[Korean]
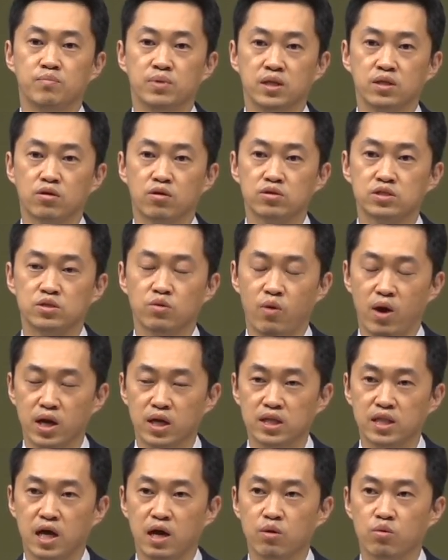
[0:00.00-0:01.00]
빈 것을
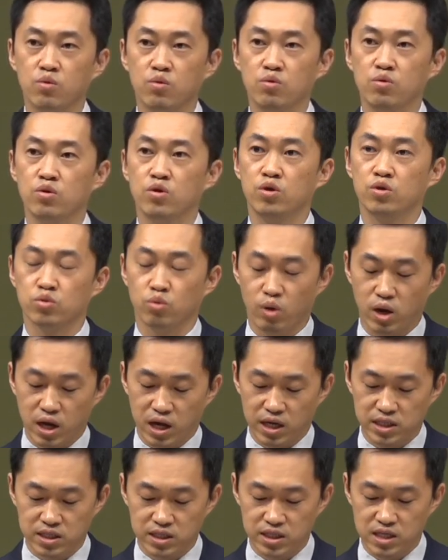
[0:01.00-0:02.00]
확인하고
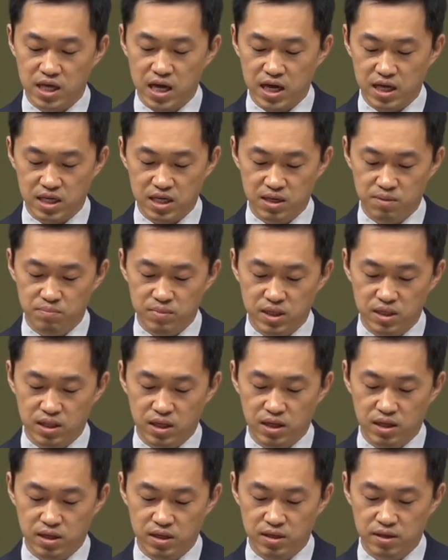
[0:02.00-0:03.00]
돌아가는
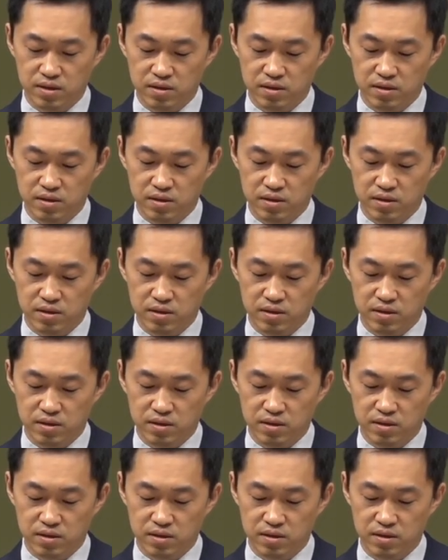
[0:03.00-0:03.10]
이야기입니다.